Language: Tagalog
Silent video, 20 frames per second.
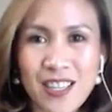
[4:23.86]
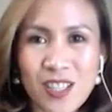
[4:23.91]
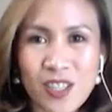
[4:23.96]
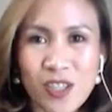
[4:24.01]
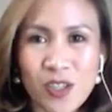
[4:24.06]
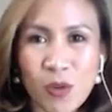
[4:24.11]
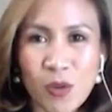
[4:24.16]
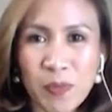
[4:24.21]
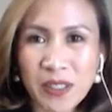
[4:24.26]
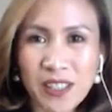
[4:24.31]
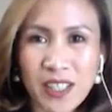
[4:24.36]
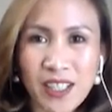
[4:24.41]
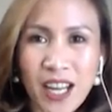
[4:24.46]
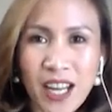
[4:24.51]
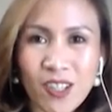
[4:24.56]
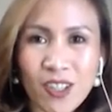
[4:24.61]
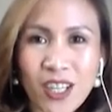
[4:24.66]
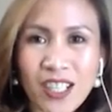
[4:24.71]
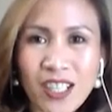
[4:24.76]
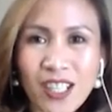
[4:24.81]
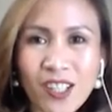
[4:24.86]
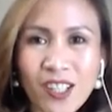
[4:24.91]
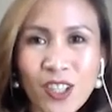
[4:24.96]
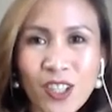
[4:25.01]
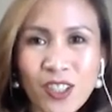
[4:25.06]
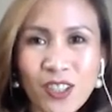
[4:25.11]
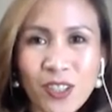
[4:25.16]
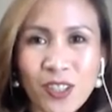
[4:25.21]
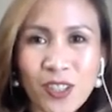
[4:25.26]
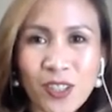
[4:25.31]
So, pag nanalo ka ng
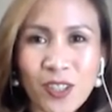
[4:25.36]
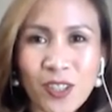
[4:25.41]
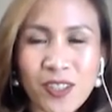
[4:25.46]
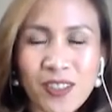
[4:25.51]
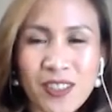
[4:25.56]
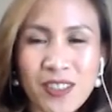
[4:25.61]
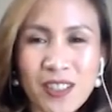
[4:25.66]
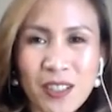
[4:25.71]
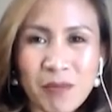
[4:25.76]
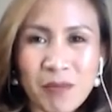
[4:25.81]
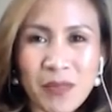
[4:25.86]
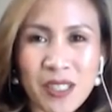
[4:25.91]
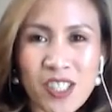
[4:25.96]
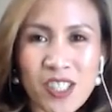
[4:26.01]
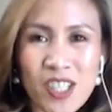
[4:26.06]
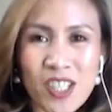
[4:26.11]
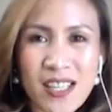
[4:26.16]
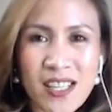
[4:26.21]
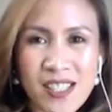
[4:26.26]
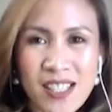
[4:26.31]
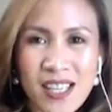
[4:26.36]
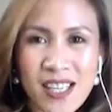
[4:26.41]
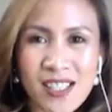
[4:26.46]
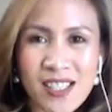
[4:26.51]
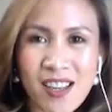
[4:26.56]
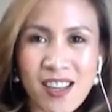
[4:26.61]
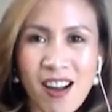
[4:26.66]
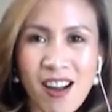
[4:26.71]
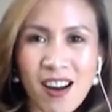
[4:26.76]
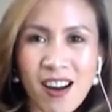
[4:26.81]
loto, but
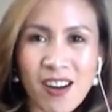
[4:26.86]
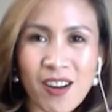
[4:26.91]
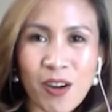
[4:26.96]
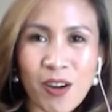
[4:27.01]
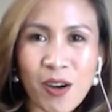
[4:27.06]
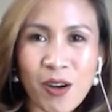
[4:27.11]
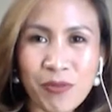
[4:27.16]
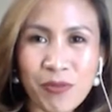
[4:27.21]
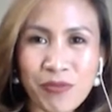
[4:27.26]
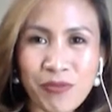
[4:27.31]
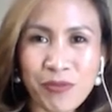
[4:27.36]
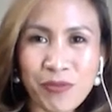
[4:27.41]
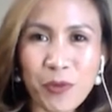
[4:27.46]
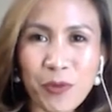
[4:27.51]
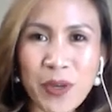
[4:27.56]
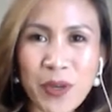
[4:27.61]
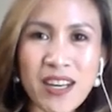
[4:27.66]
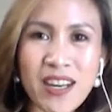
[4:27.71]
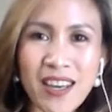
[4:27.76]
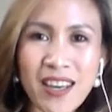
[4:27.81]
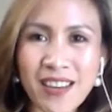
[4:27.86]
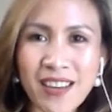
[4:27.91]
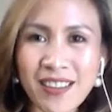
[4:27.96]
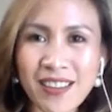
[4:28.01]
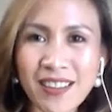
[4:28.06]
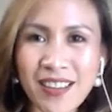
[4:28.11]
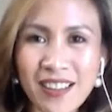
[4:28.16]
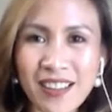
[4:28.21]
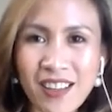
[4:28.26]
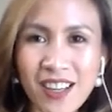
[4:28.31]
chances are of
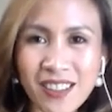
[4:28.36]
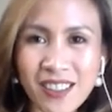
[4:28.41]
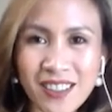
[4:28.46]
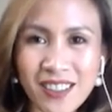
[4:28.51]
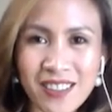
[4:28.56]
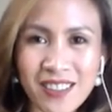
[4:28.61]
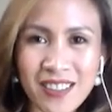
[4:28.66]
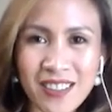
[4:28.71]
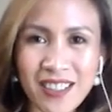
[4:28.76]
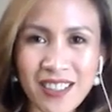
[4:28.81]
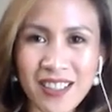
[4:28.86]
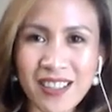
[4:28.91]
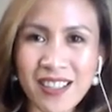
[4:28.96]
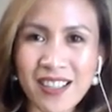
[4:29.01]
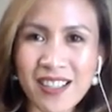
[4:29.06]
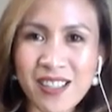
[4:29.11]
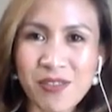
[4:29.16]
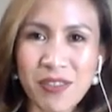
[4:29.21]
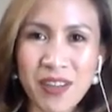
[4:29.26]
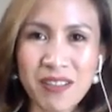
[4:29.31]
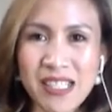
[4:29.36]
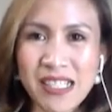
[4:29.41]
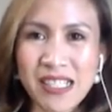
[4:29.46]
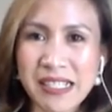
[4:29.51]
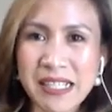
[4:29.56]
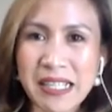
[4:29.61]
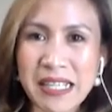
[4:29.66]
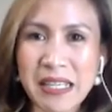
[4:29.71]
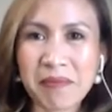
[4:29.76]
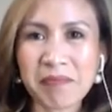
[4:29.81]
winning a lottery is very
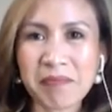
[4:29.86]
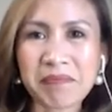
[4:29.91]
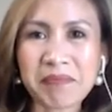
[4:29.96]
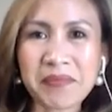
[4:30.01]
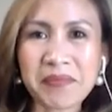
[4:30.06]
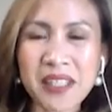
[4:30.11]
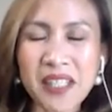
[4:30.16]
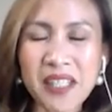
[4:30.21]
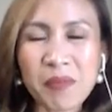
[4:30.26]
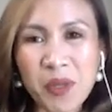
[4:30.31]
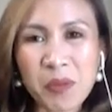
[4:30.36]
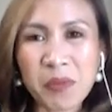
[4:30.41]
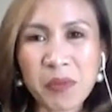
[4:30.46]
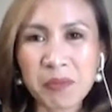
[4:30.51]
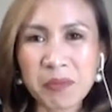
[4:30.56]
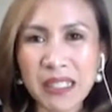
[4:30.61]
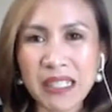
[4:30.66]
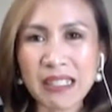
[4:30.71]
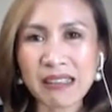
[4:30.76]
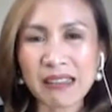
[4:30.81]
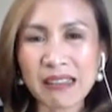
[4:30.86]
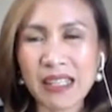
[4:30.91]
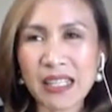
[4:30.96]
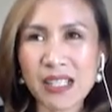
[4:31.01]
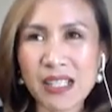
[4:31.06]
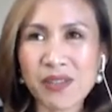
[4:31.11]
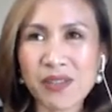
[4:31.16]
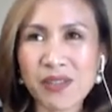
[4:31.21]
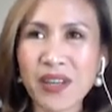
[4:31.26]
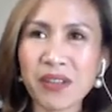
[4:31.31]
slim. The probability
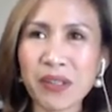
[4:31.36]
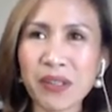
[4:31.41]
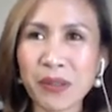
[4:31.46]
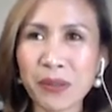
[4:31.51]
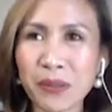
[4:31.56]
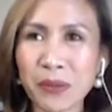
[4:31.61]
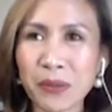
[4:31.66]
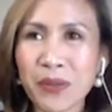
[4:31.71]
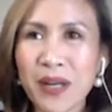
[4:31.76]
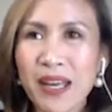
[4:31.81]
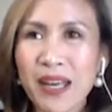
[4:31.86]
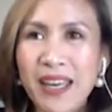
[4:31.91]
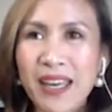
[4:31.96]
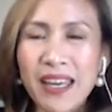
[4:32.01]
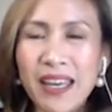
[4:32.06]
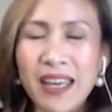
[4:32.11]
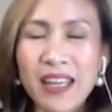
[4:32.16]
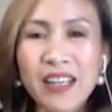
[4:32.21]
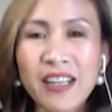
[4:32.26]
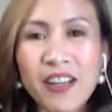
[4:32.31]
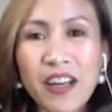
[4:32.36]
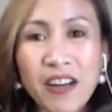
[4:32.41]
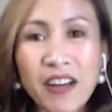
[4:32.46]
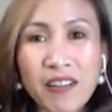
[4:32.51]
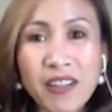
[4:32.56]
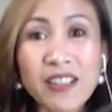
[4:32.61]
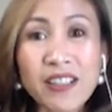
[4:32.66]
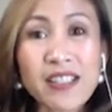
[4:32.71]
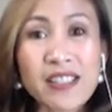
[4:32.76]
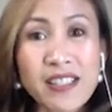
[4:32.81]
is very low. And
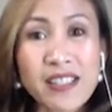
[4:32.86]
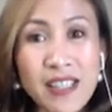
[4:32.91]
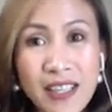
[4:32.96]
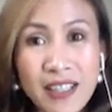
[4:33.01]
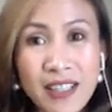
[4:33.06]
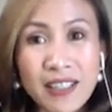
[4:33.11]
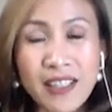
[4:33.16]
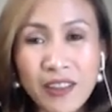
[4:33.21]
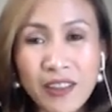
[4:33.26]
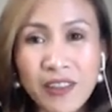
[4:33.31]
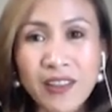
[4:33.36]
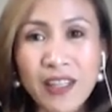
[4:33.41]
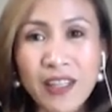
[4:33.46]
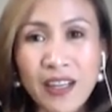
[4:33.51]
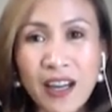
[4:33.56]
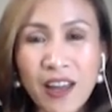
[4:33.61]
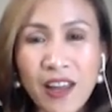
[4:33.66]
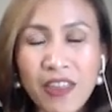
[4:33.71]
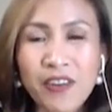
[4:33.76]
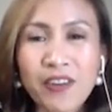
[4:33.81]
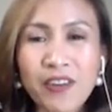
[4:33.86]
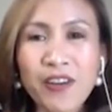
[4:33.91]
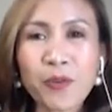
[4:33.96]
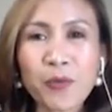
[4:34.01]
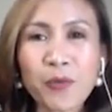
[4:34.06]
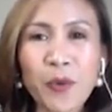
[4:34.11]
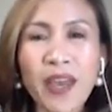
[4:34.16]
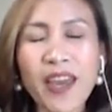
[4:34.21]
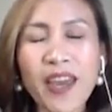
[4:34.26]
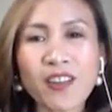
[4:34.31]
inherit uh, the, the other
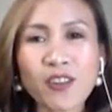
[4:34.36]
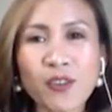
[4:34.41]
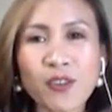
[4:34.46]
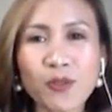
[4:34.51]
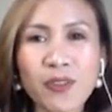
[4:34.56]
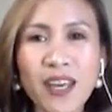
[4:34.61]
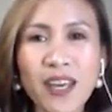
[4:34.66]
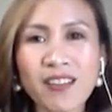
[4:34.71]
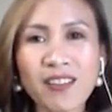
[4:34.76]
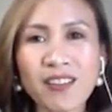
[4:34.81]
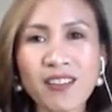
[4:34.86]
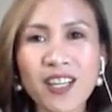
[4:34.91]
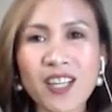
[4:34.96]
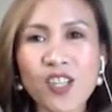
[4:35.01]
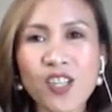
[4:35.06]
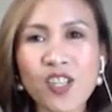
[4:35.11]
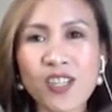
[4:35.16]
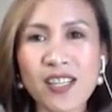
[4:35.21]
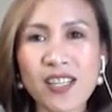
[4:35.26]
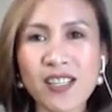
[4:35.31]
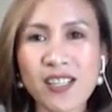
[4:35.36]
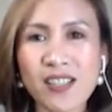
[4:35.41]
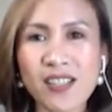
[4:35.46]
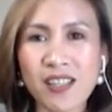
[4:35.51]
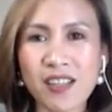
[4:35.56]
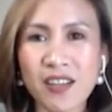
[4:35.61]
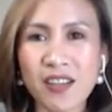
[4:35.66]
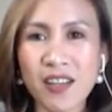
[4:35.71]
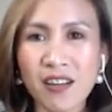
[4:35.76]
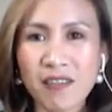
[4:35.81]
way to get rich is
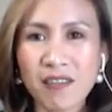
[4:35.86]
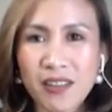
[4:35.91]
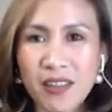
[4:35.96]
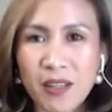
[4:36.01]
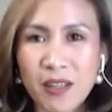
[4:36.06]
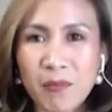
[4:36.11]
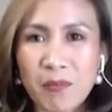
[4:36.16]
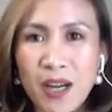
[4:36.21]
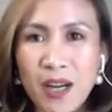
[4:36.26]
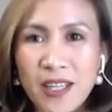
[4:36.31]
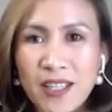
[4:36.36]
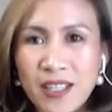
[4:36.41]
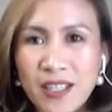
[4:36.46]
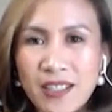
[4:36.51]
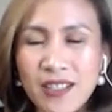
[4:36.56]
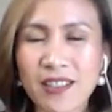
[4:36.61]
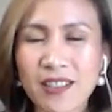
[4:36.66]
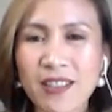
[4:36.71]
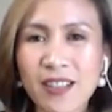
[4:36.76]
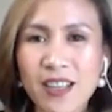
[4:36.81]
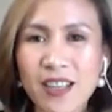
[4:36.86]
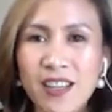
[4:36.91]
inheriting money.